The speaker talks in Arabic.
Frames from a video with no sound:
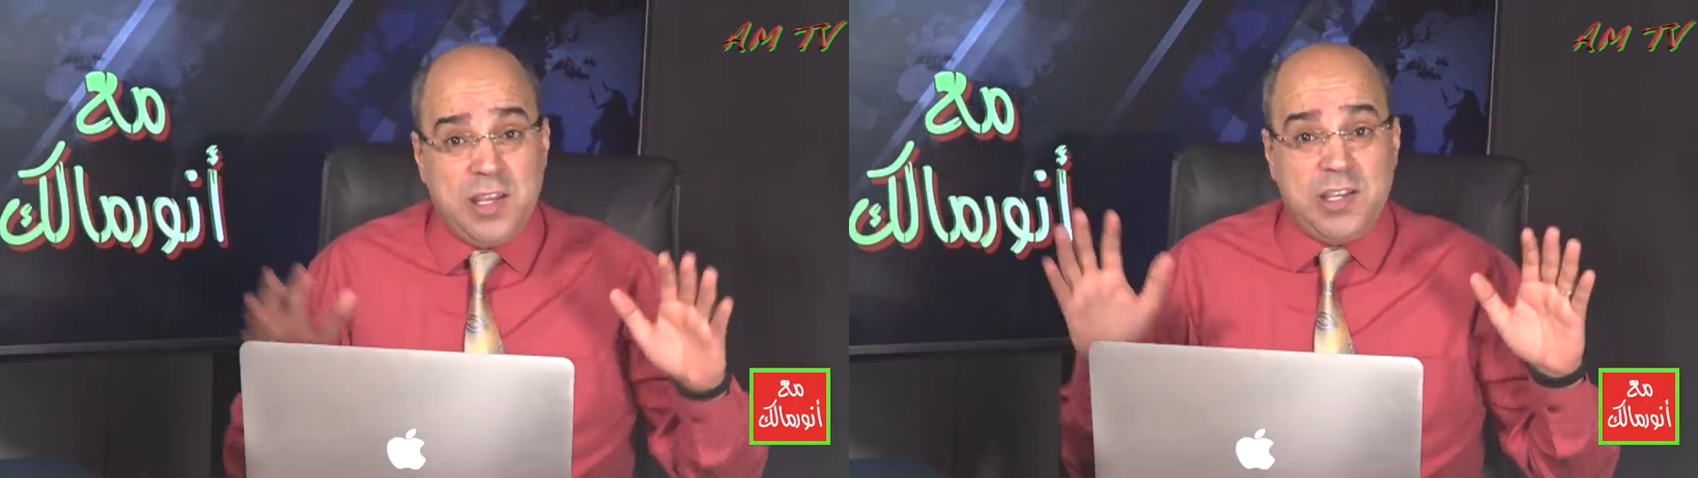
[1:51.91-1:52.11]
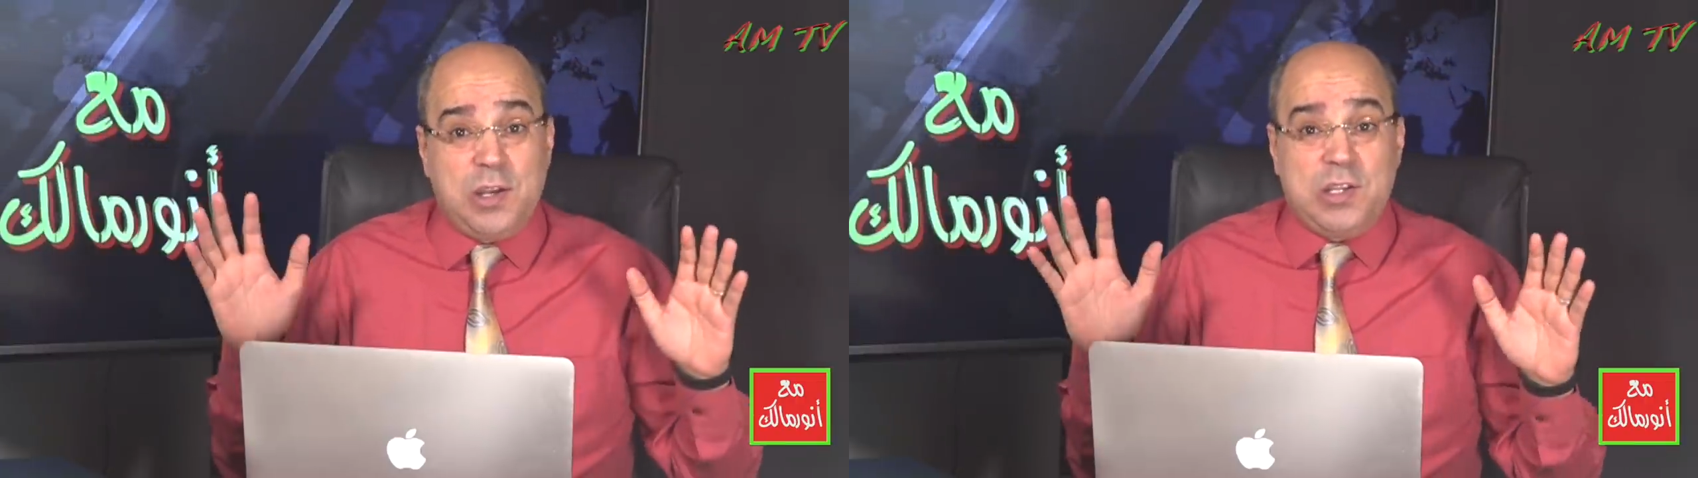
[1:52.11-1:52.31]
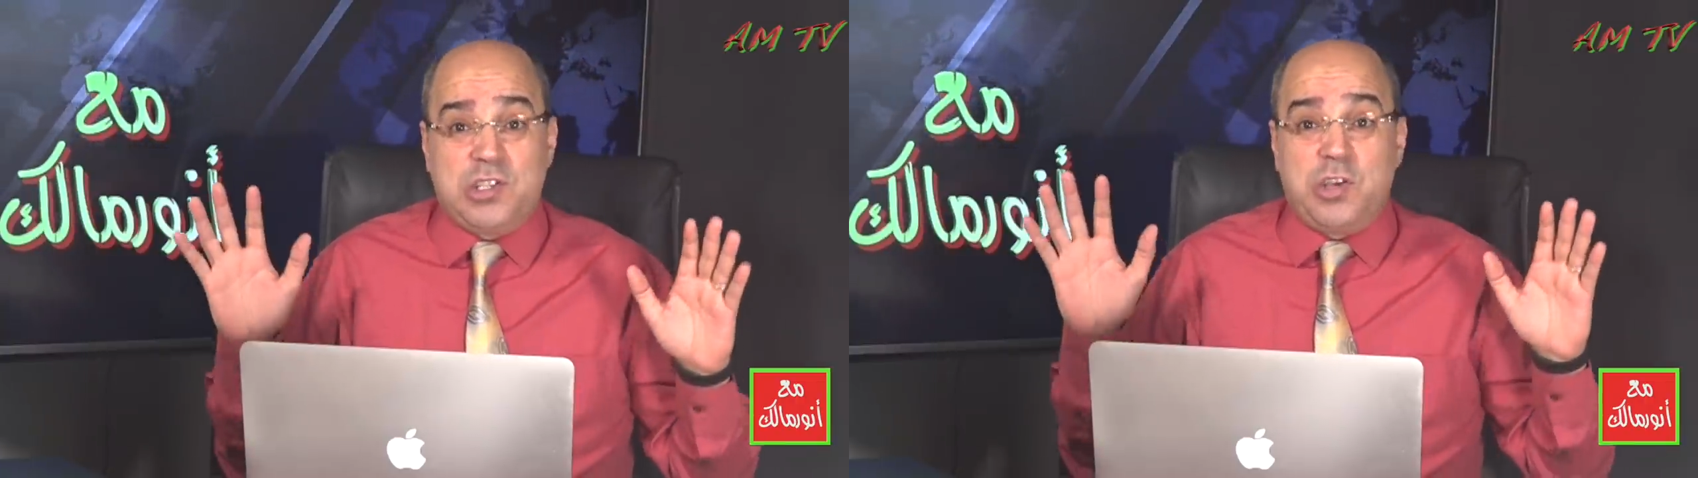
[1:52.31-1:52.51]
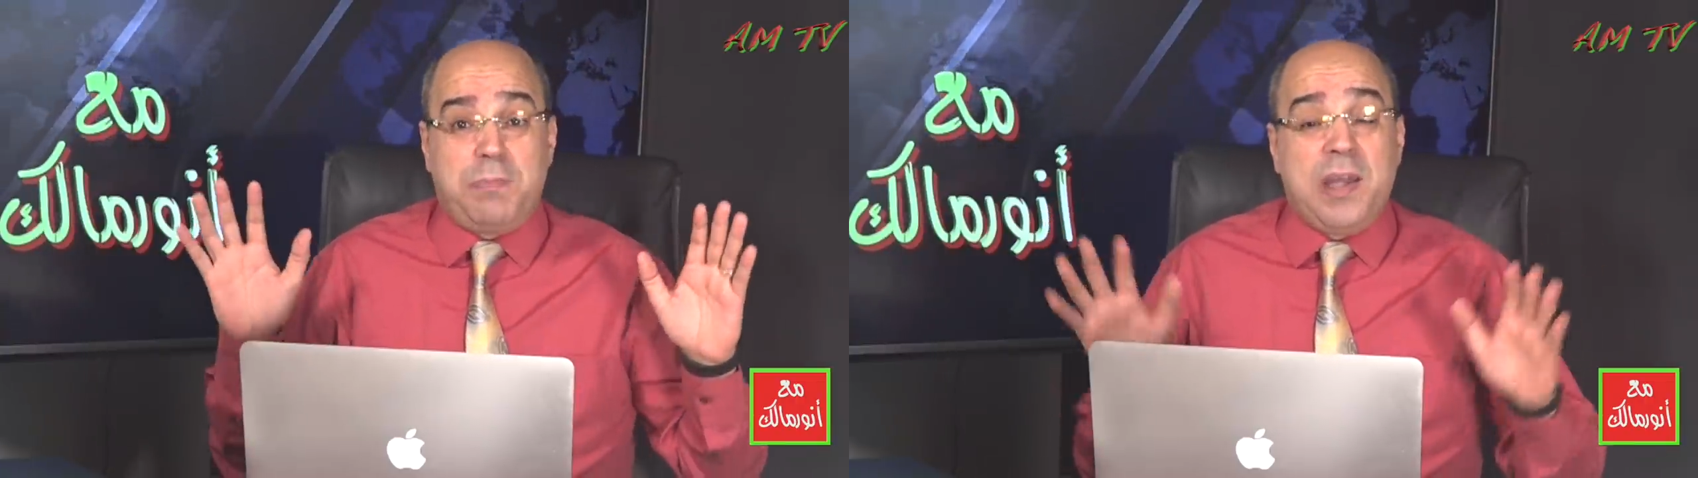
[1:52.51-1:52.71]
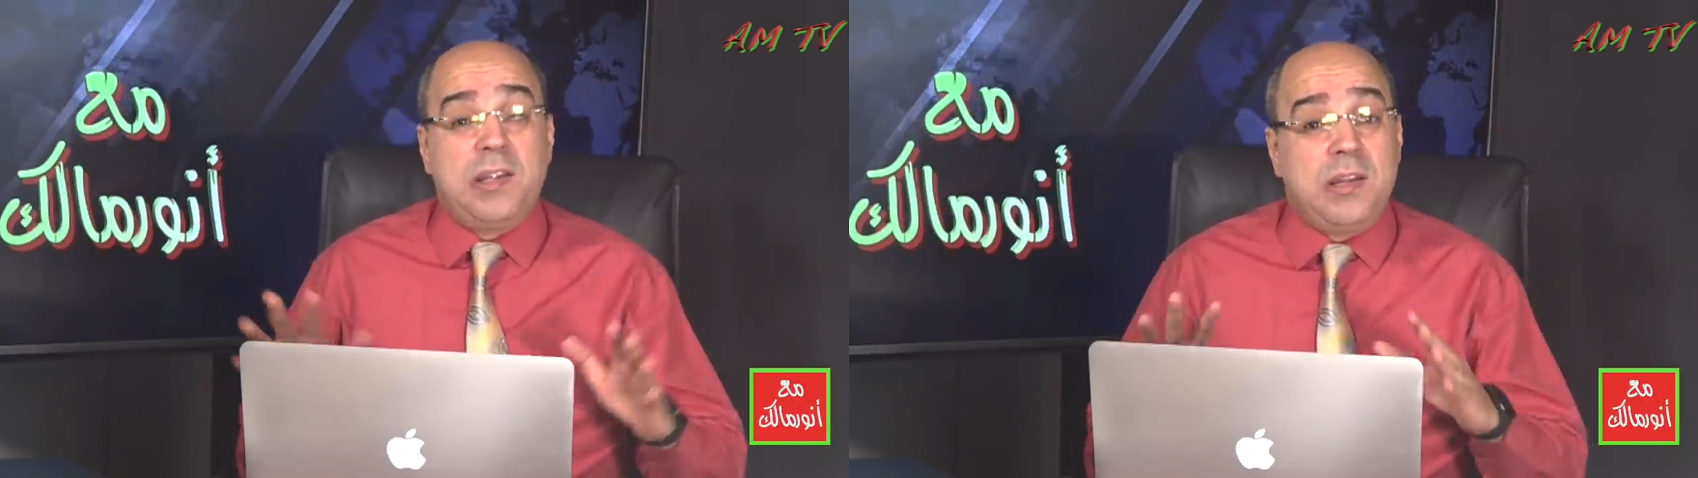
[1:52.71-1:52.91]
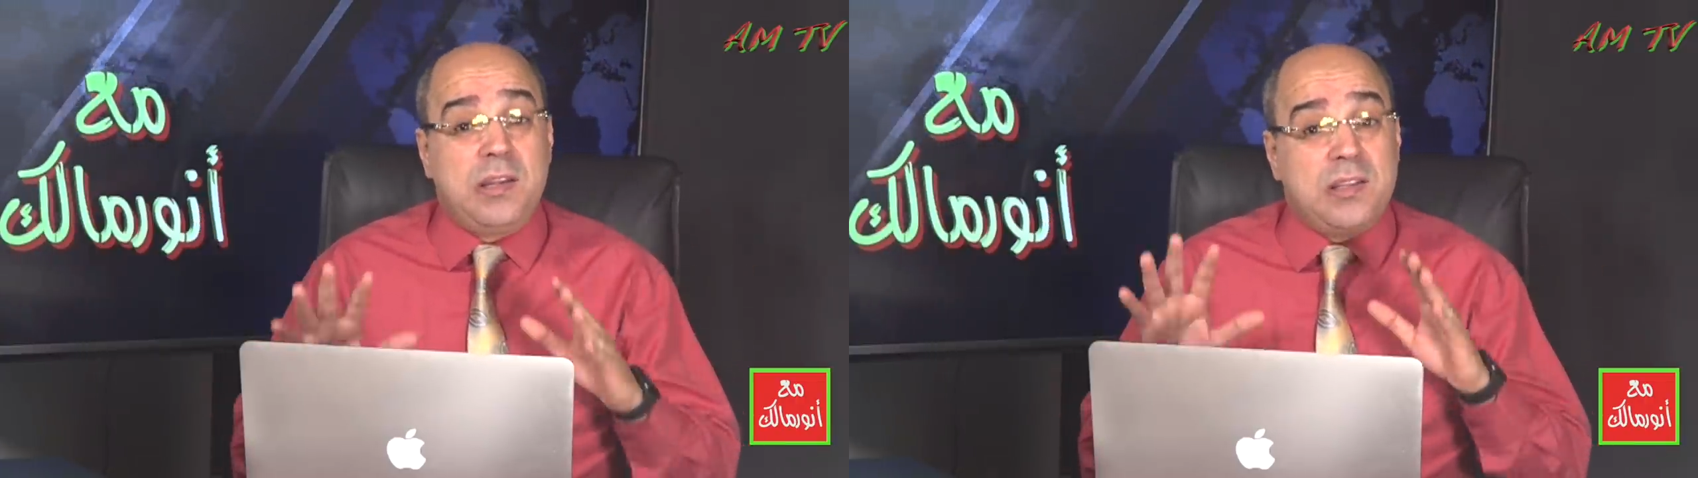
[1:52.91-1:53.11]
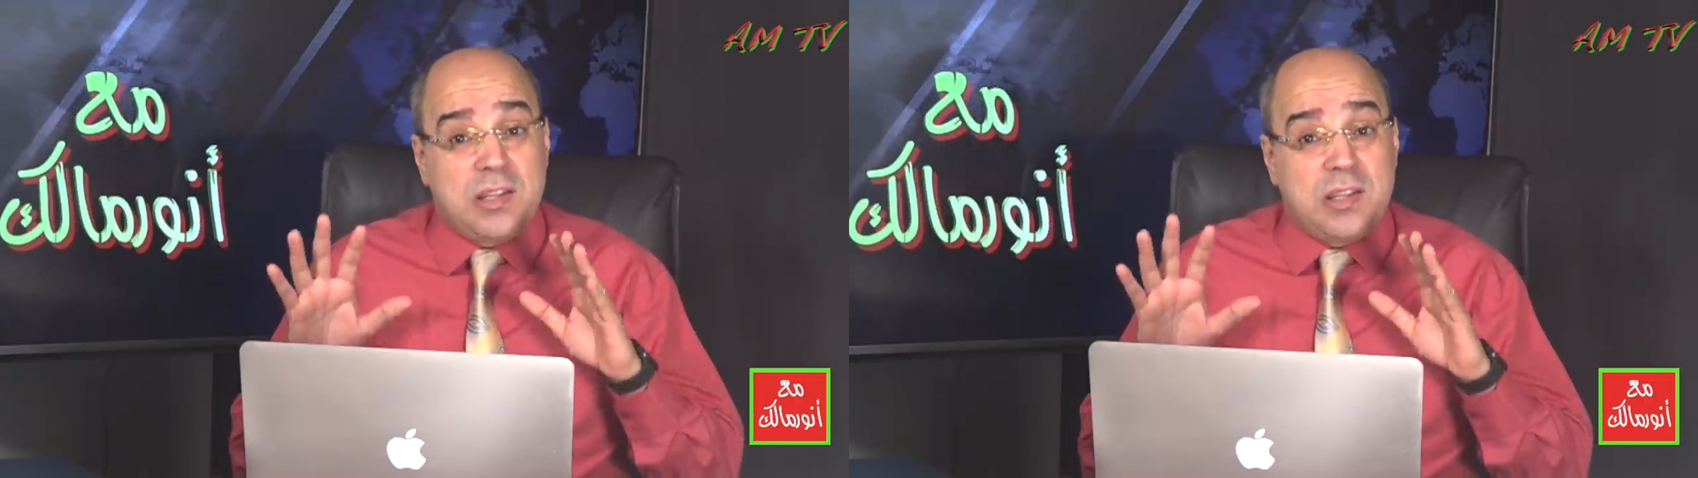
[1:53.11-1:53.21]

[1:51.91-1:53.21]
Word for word: يجب أن